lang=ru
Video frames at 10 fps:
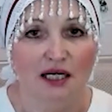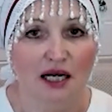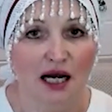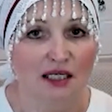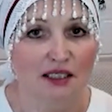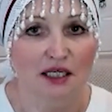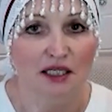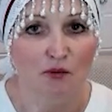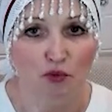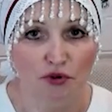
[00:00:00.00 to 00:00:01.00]
Как она
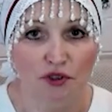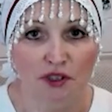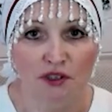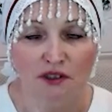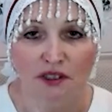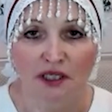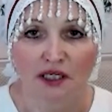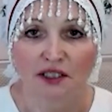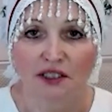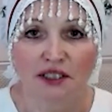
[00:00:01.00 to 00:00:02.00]
работает
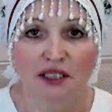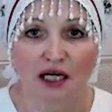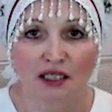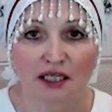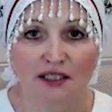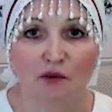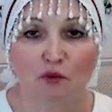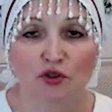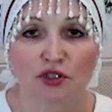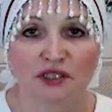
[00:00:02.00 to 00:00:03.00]
и как она
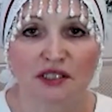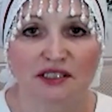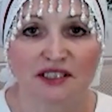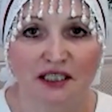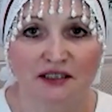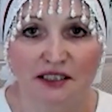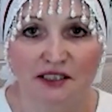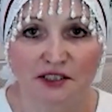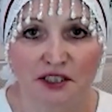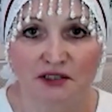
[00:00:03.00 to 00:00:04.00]
может
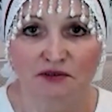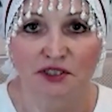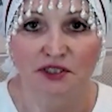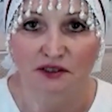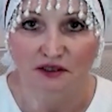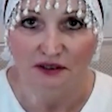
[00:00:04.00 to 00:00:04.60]
диагностировать